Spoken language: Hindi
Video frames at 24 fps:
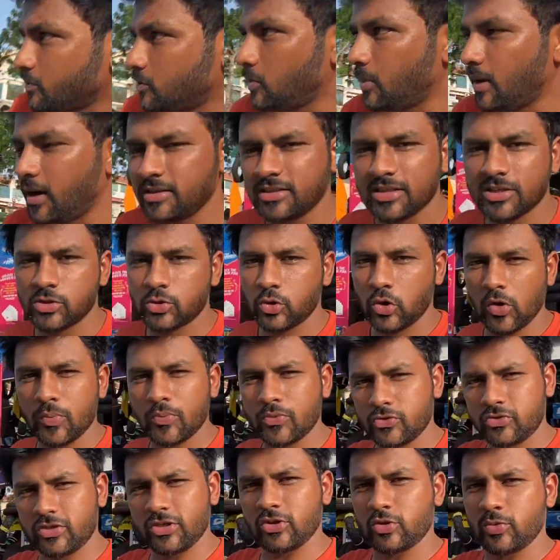बाई चांस कोई
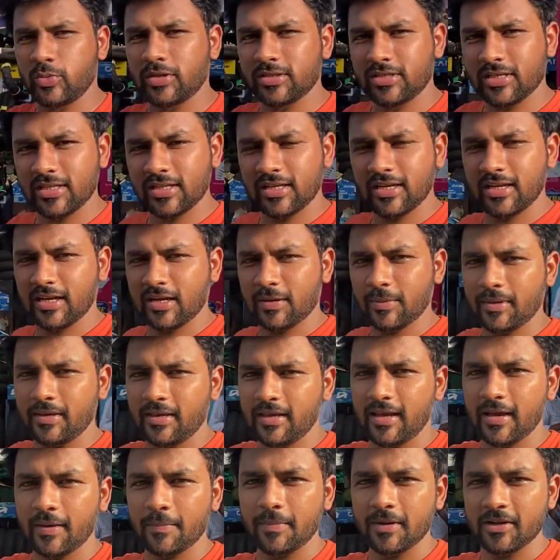पूछे तो बता देने को
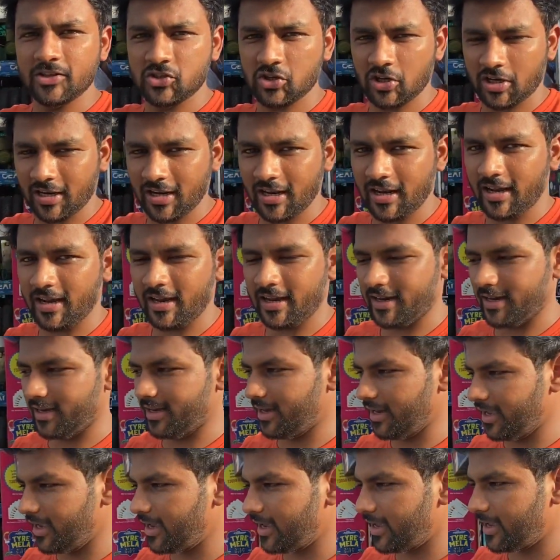ये अपना चैनल है
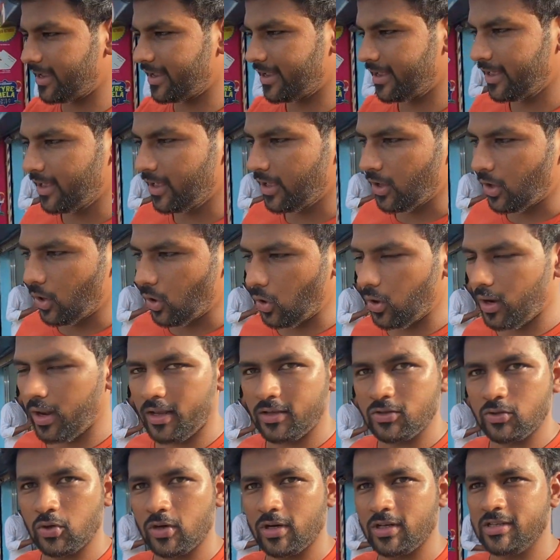ठीक है और एक
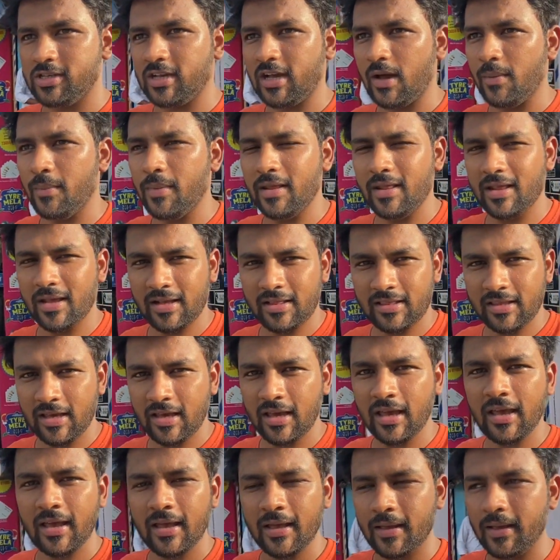छोटा सा काम है देखते
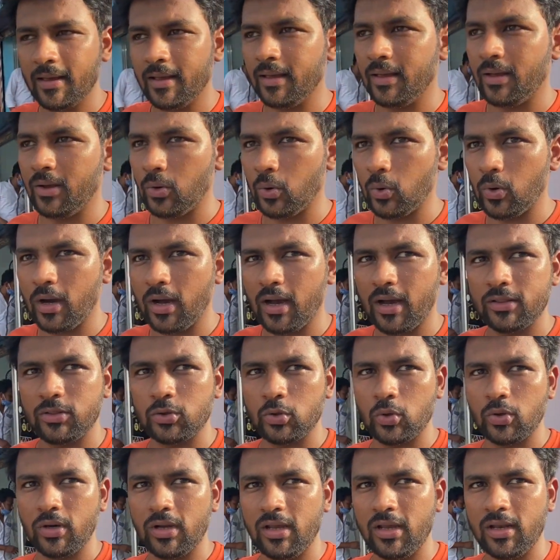हैं होगा
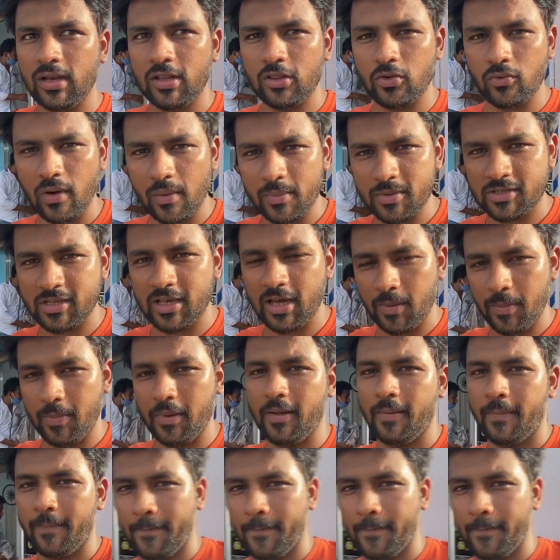तो नहीं नहीं तो वापस घर पे